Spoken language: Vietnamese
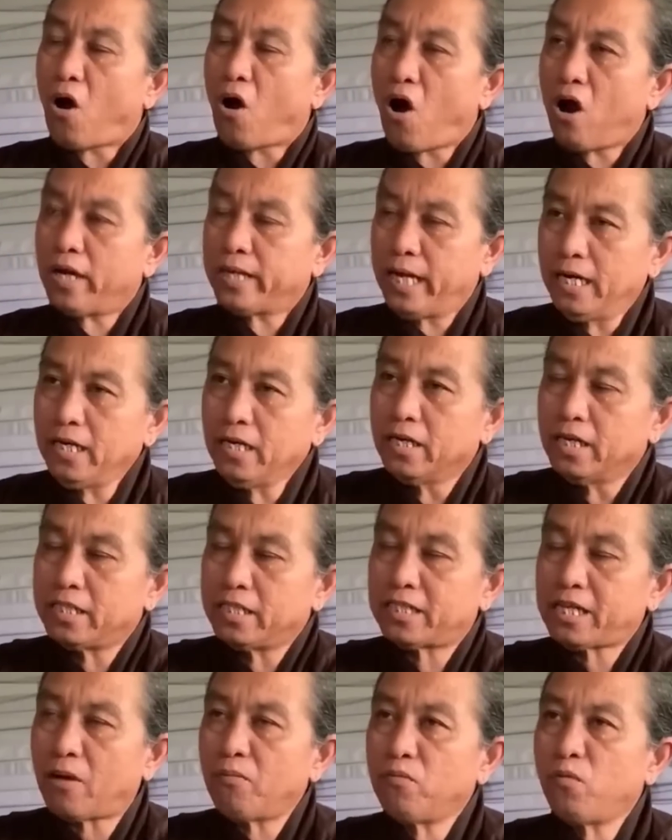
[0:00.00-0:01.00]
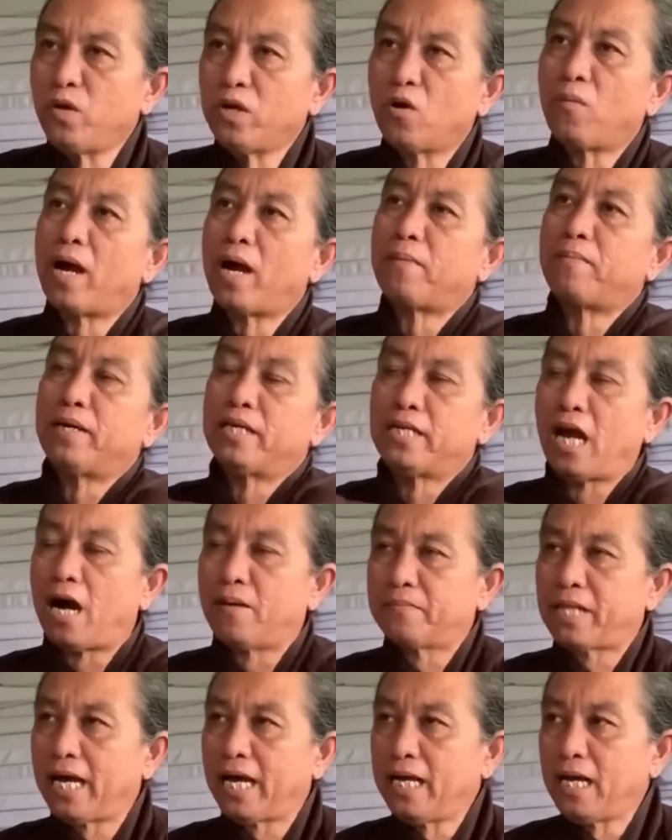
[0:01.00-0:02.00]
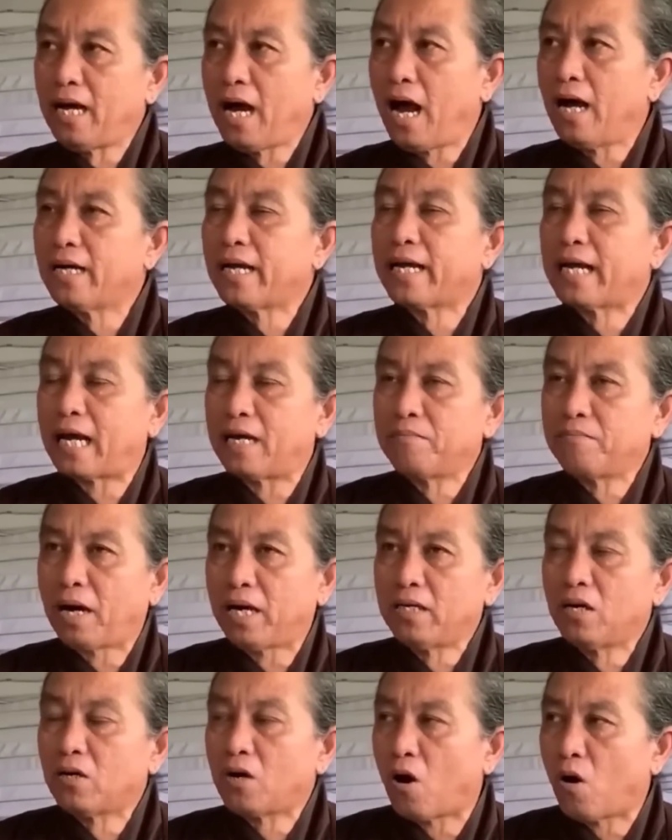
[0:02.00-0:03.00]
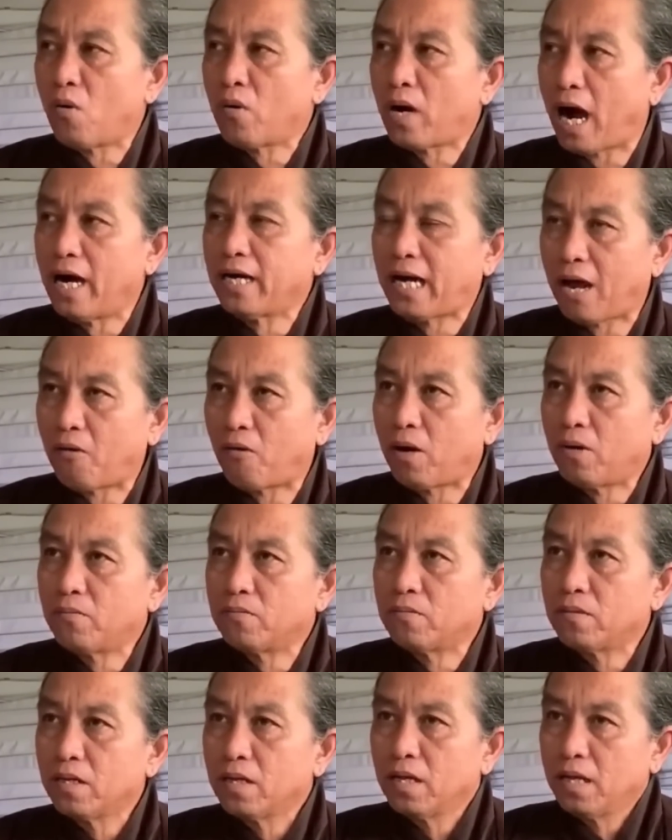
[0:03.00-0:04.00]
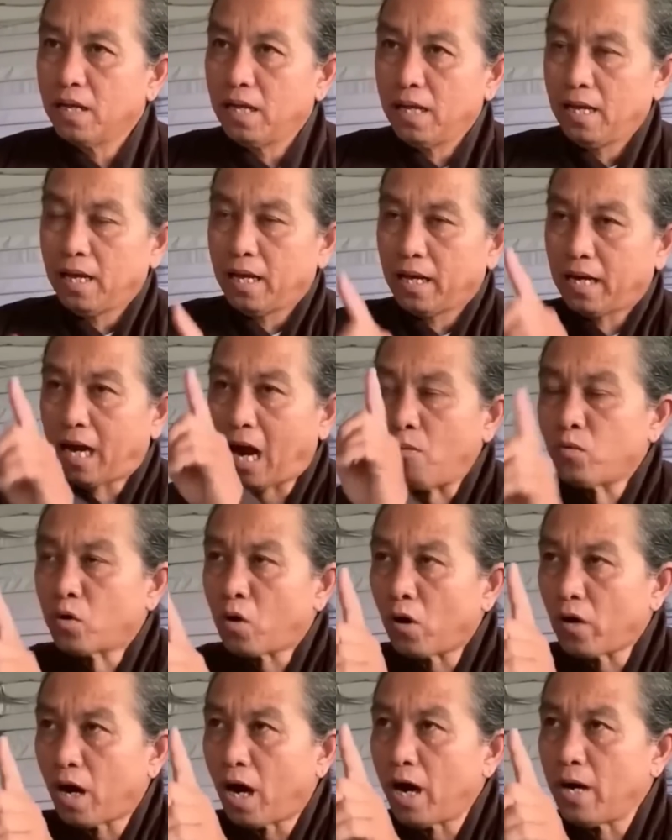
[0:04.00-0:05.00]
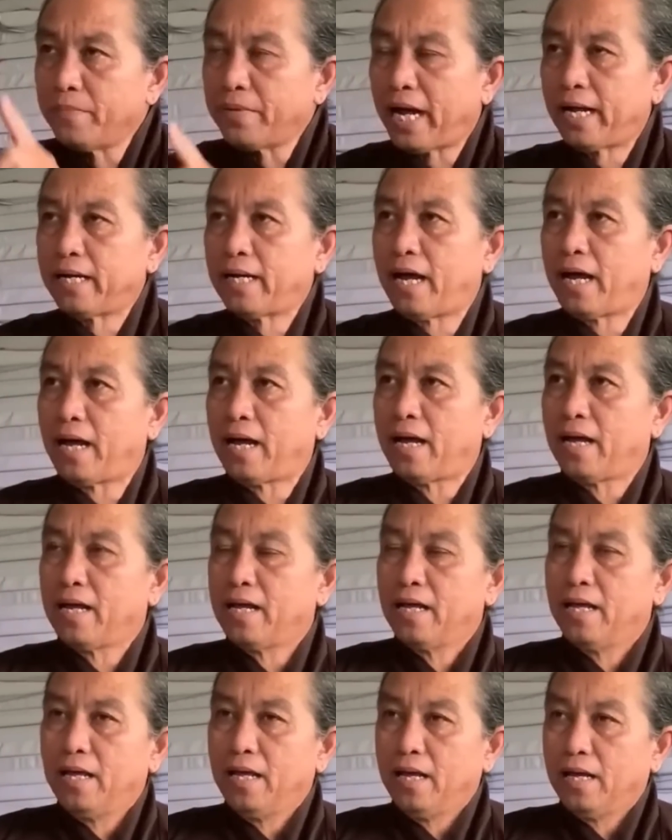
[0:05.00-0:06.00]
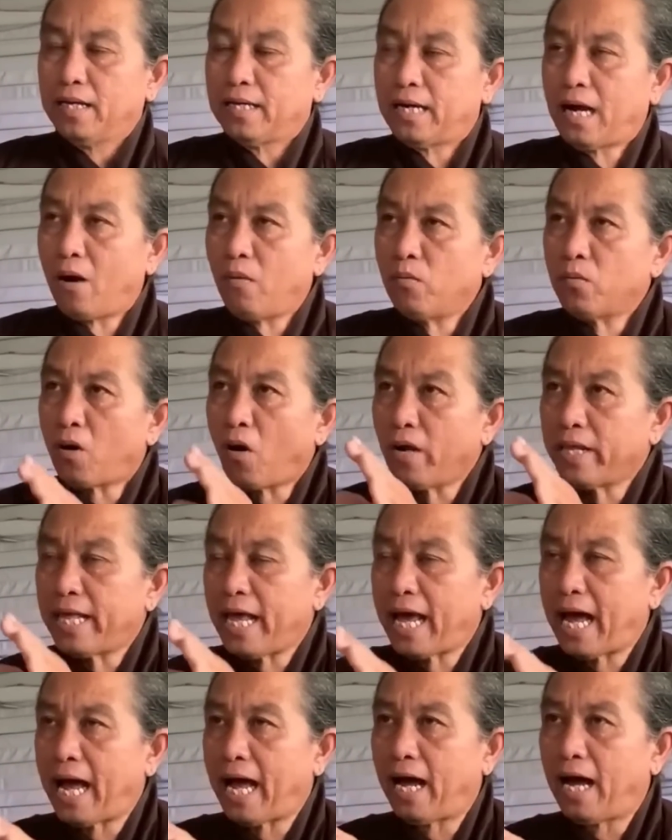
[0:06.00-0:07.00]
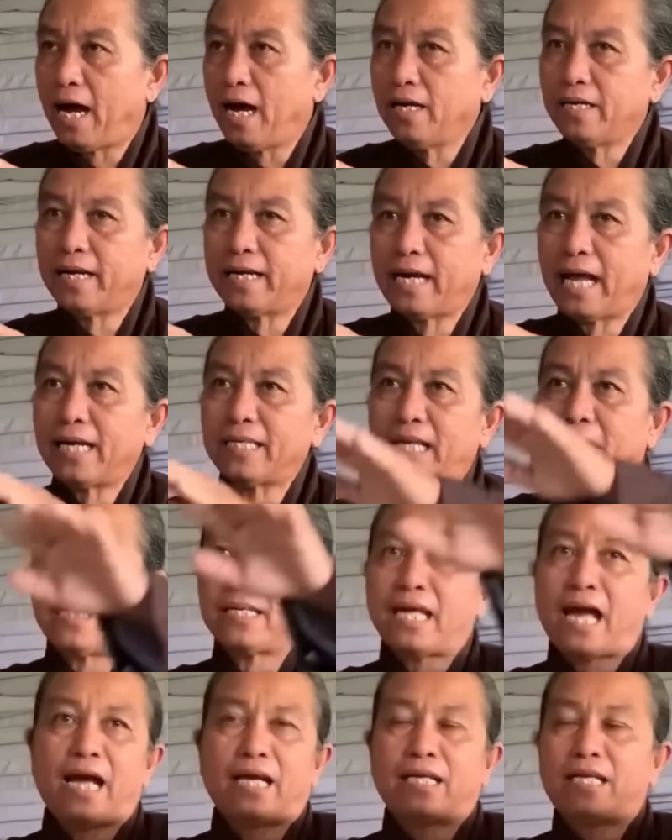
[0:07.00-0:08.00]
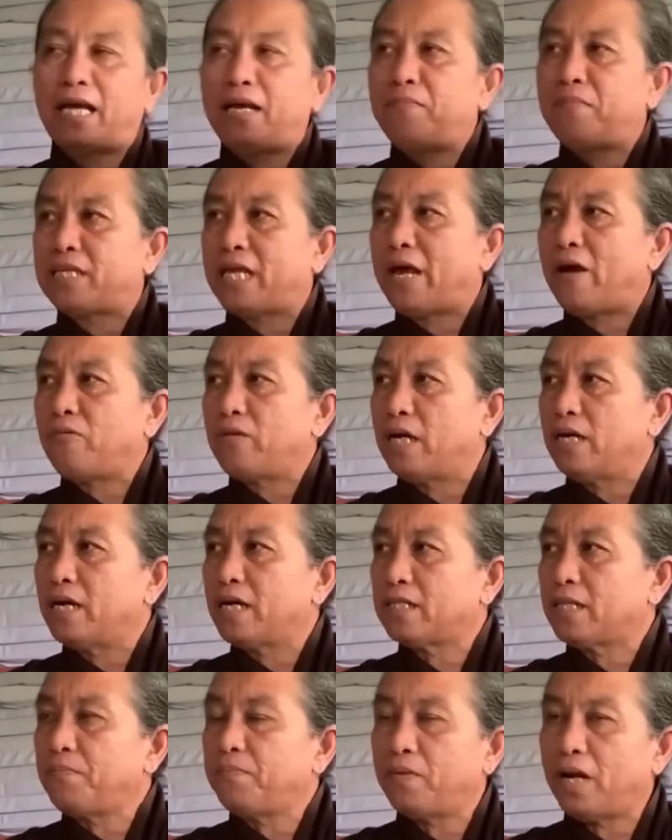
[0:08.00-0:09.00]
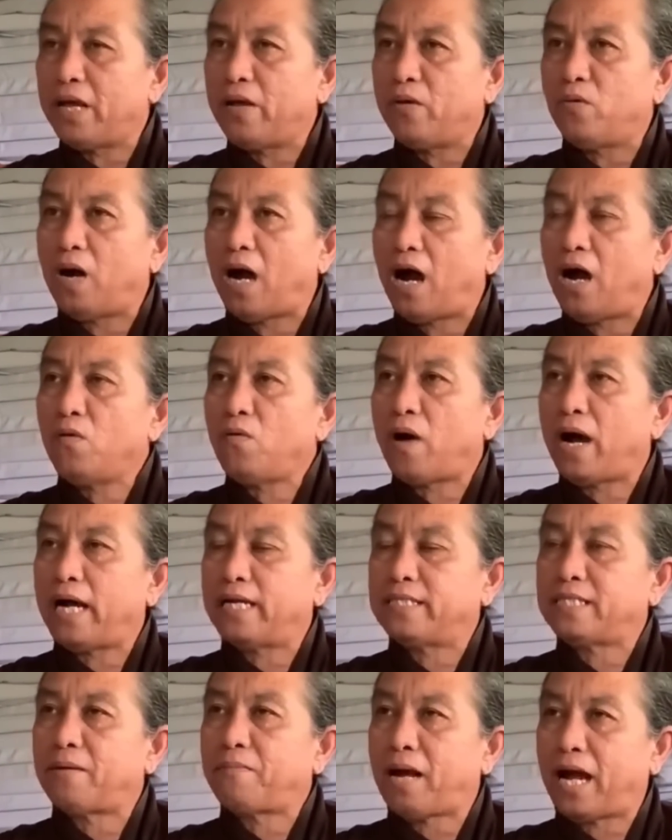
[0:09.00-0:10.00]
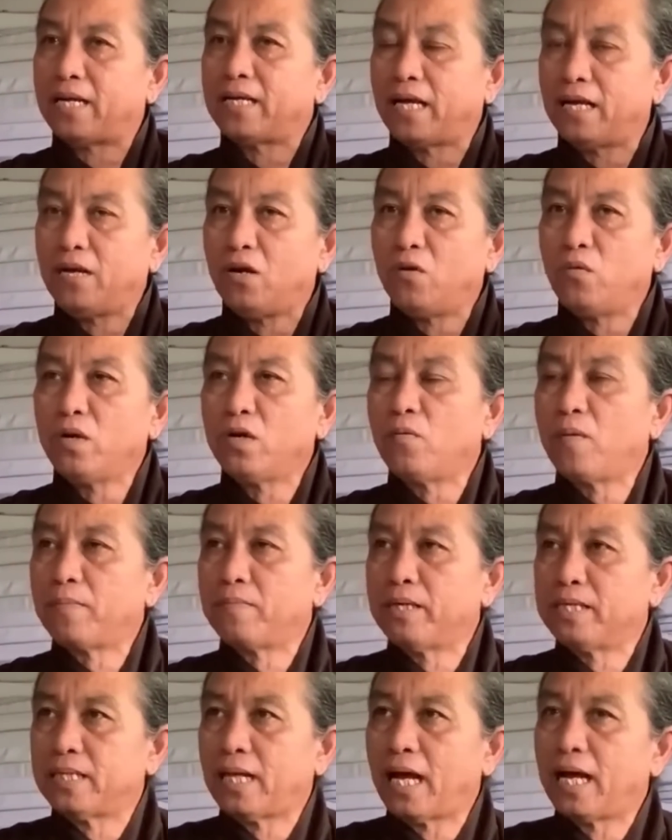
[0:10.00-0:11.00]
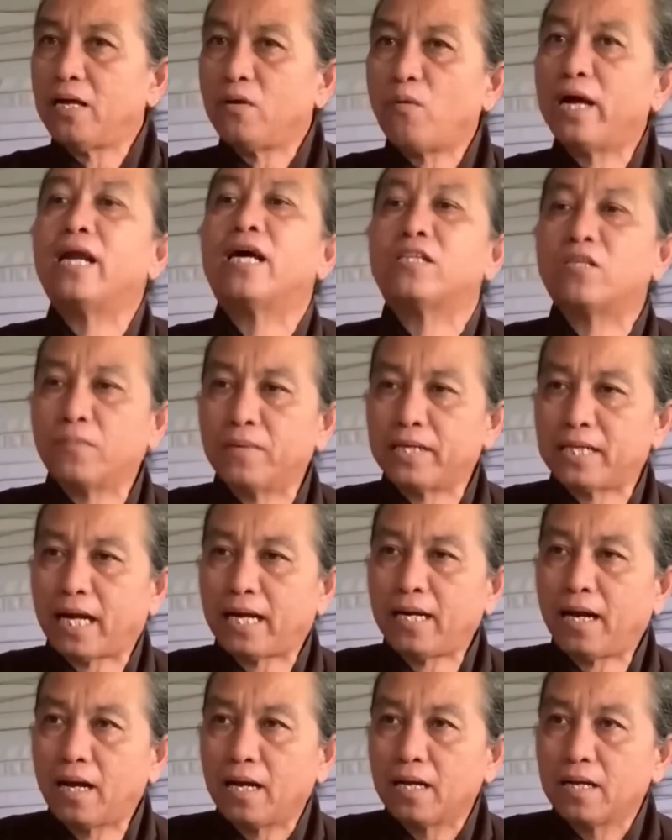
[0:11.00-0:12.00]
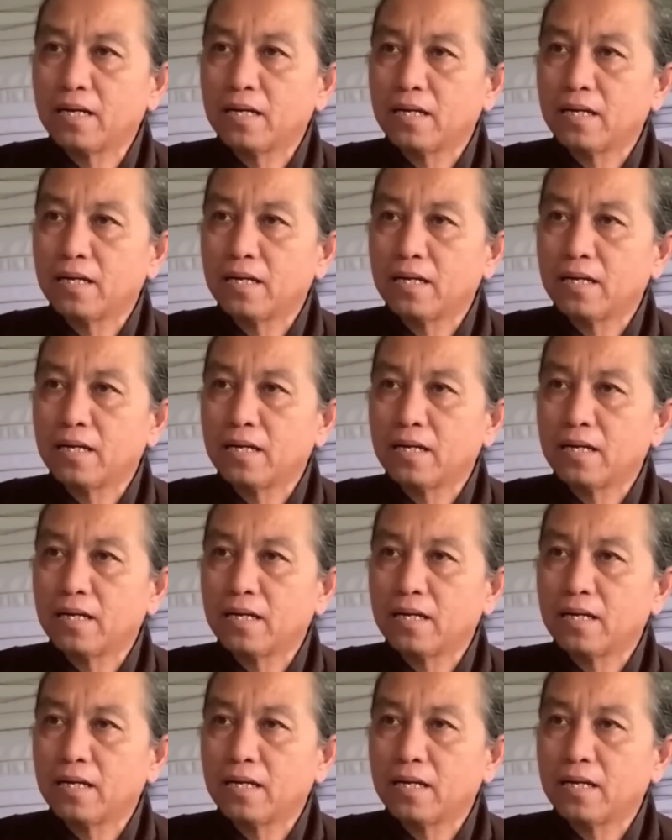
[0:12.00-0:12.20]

còn những người sống quý cô bác mình dòm thấy ở cái cảnh bển nó khổ cỡ nào không không có cơm ăn nè không có nhà ở nè nắng trang trang vậy mà treo những cái túp liều ở ngoài sa mạc vậy đó quý cô bác mình thấy quay lên cho mình thấy đó